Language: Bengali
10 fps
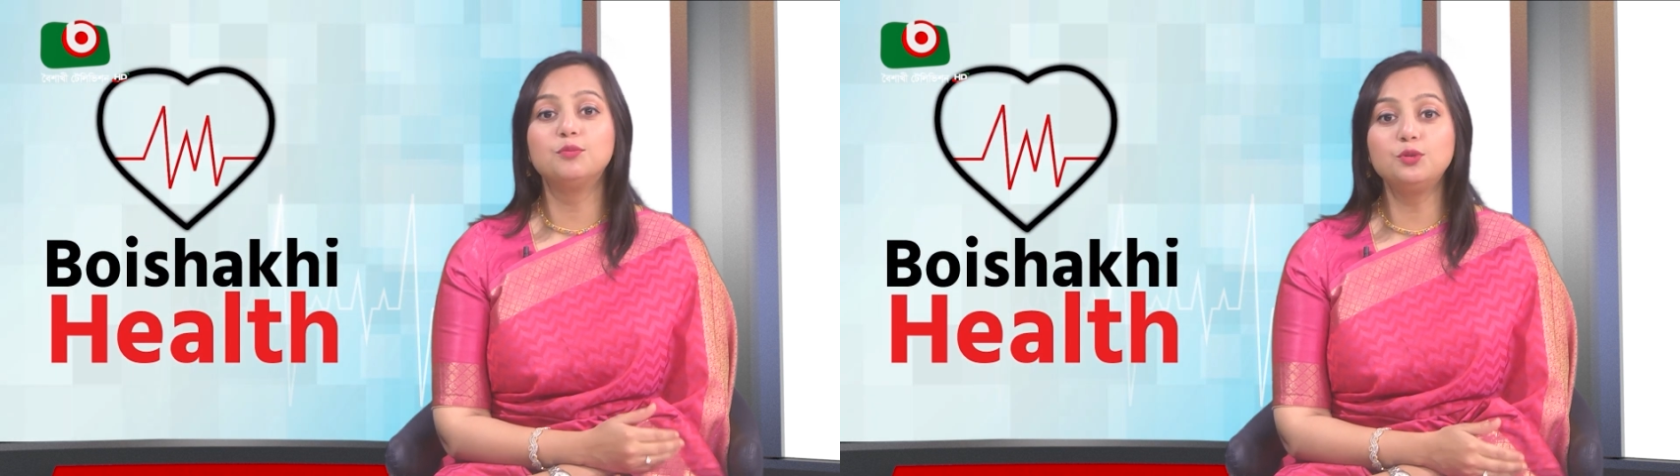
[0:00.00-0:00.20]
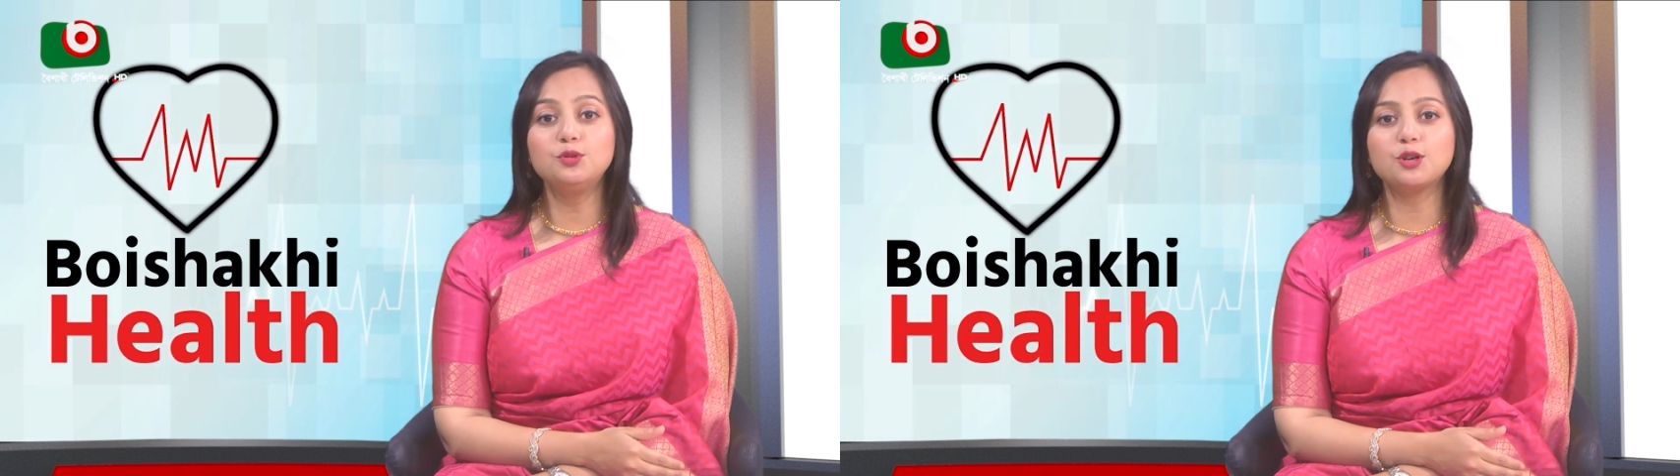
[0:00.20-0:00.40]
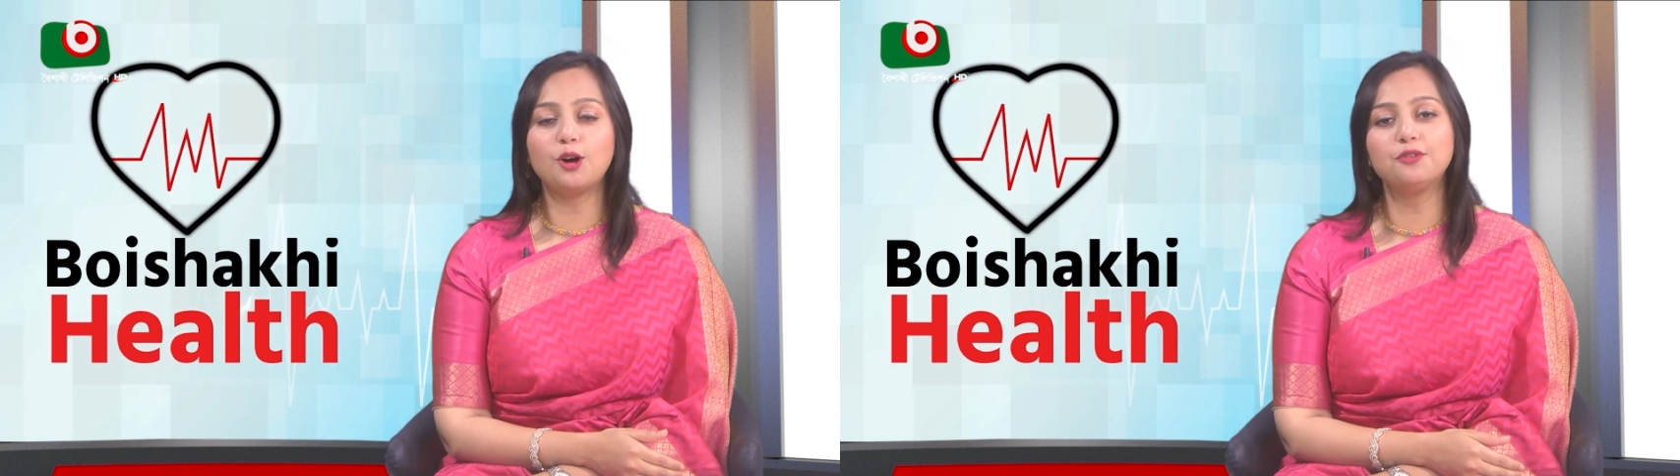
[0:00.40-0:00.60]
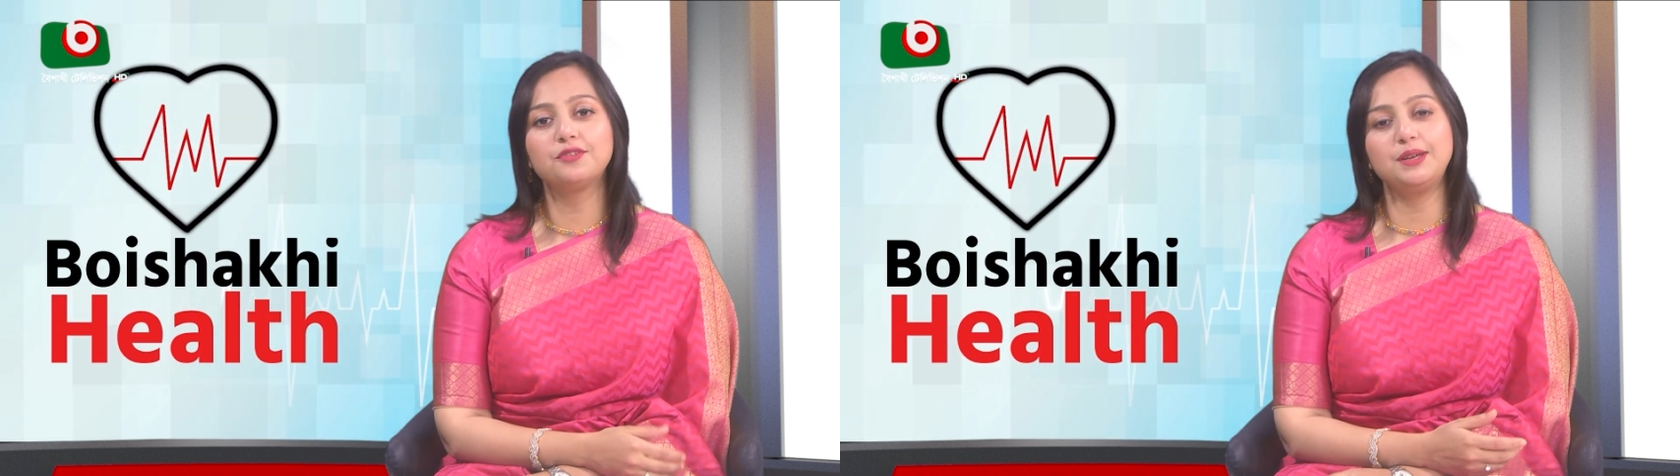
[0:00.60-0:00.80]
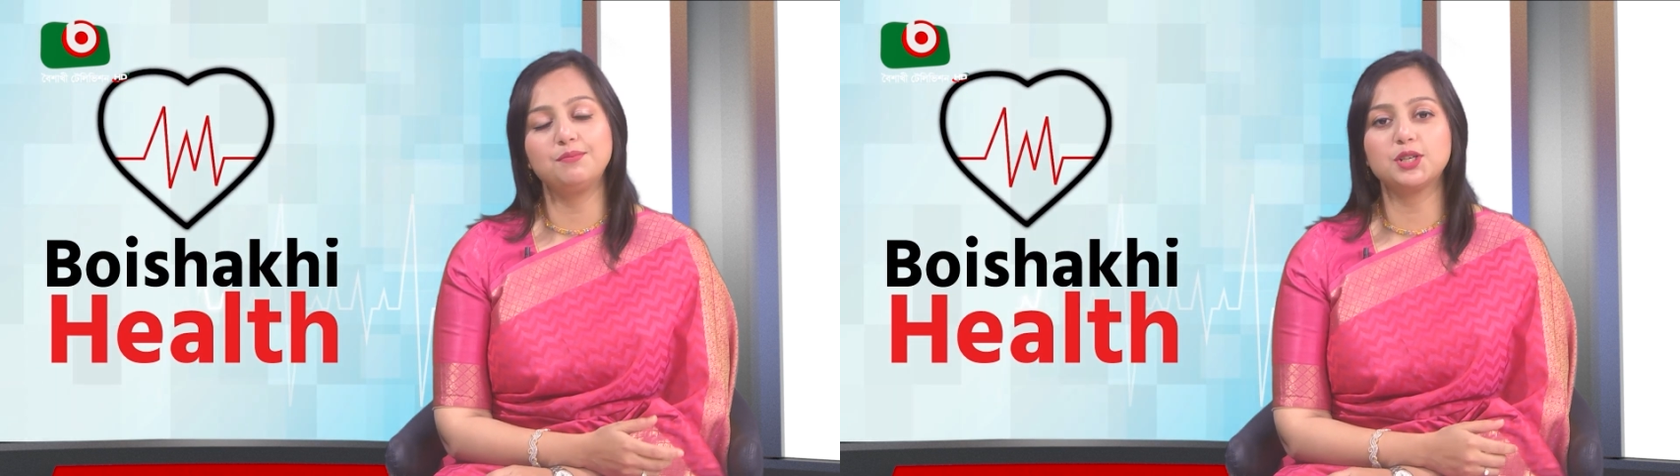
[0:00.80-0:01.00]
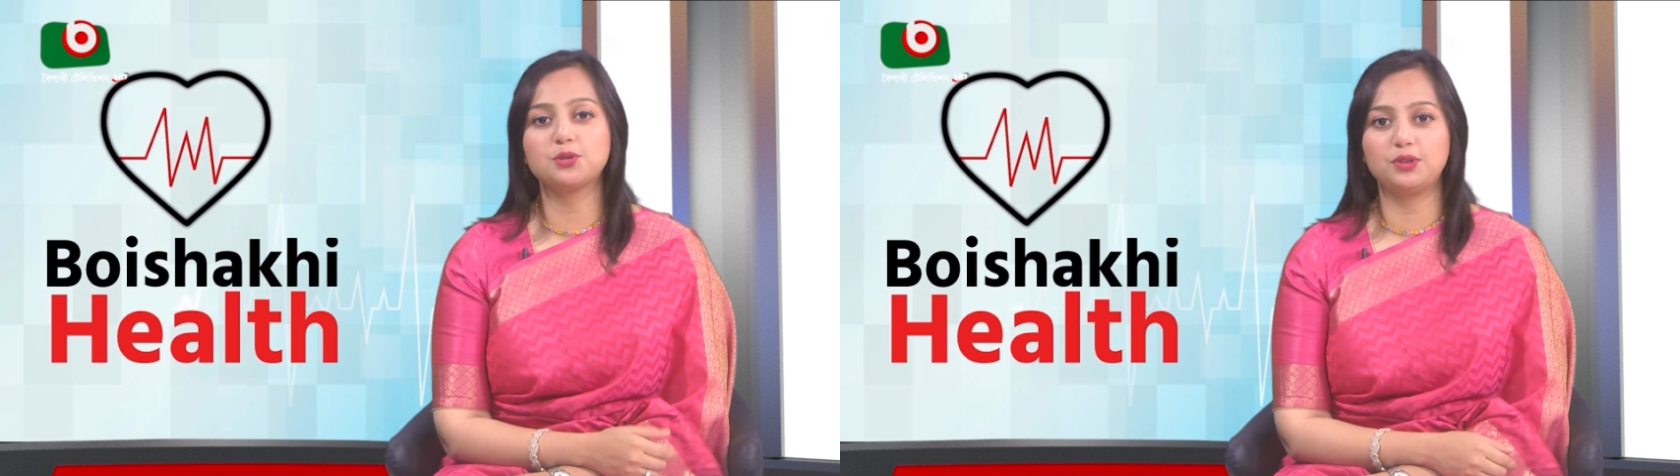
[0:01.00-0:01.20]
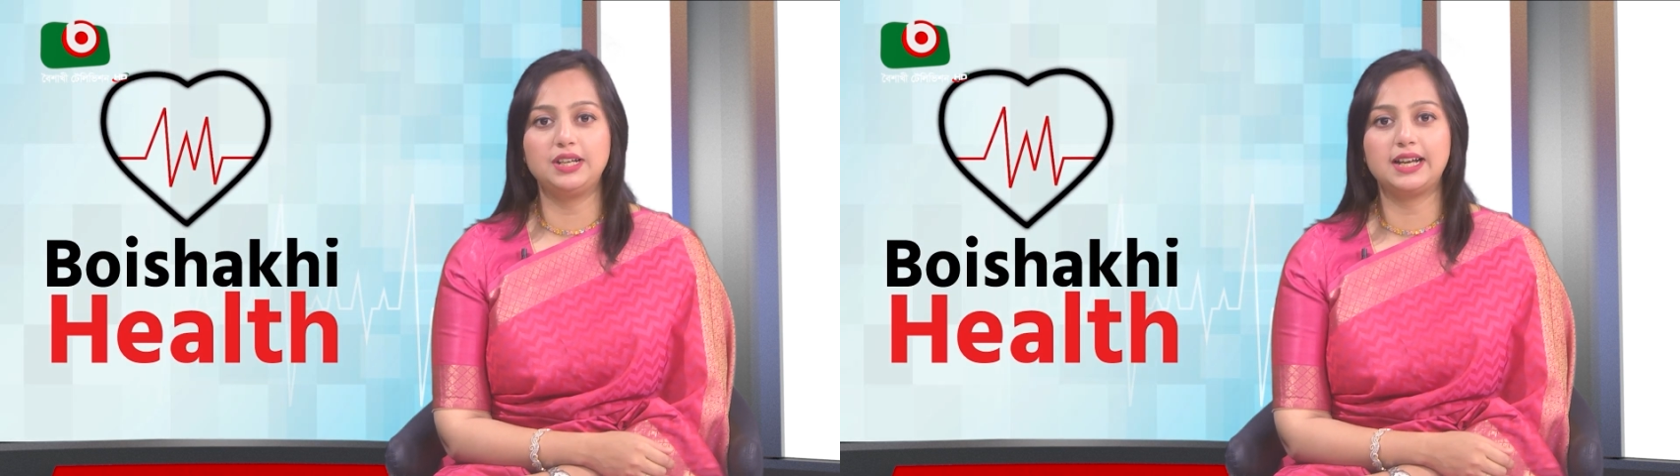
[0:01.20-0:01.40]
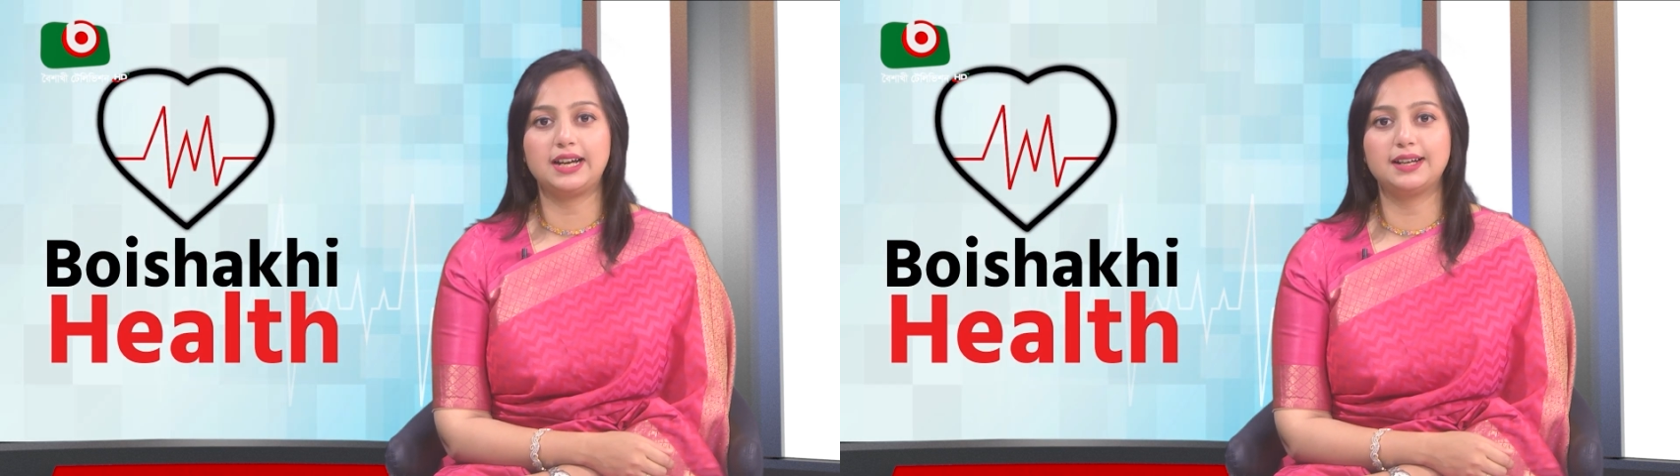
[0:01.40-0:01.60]
মুড অফ কিংবা
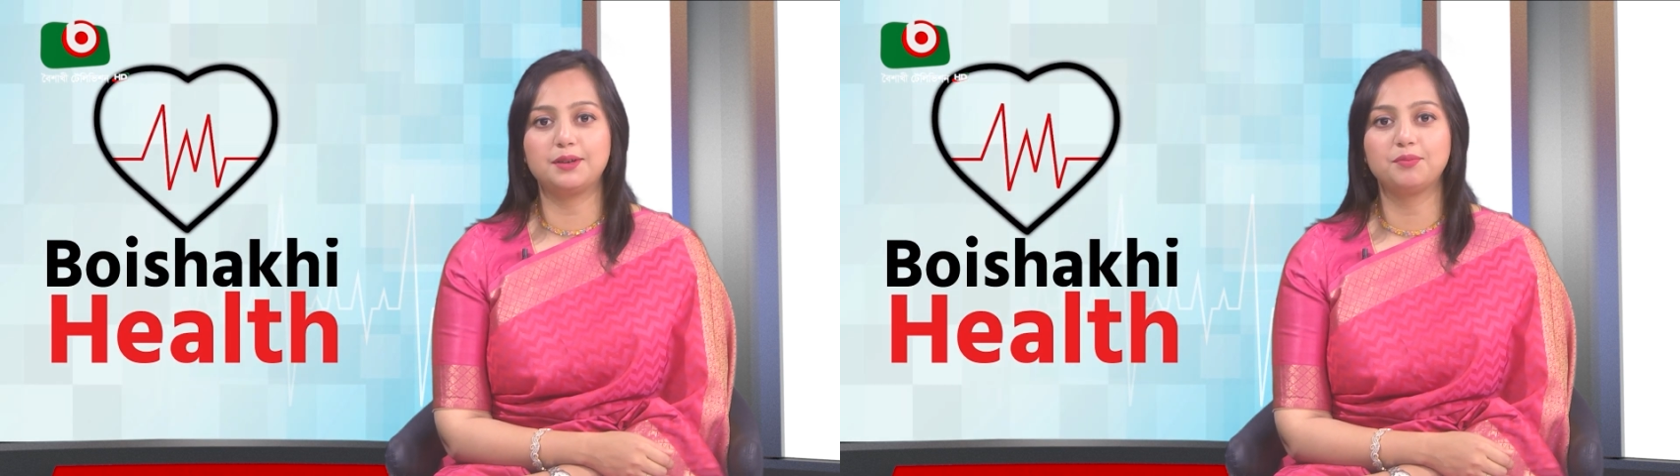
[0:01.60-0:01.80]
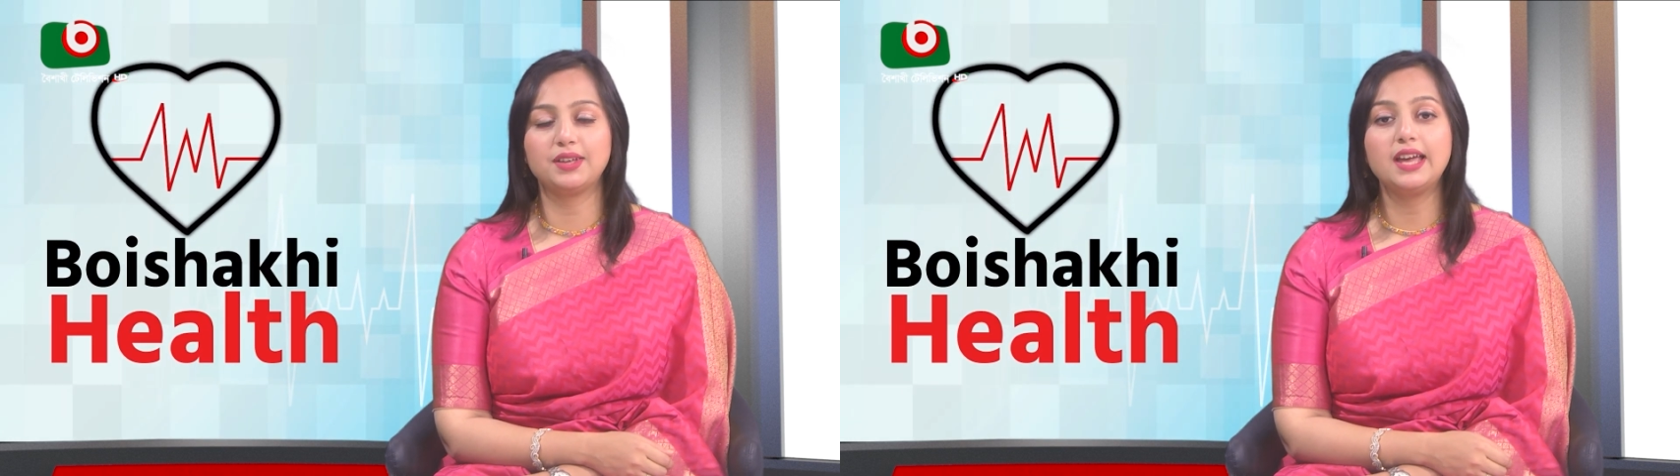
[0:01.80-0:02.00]
শরীর খারাপ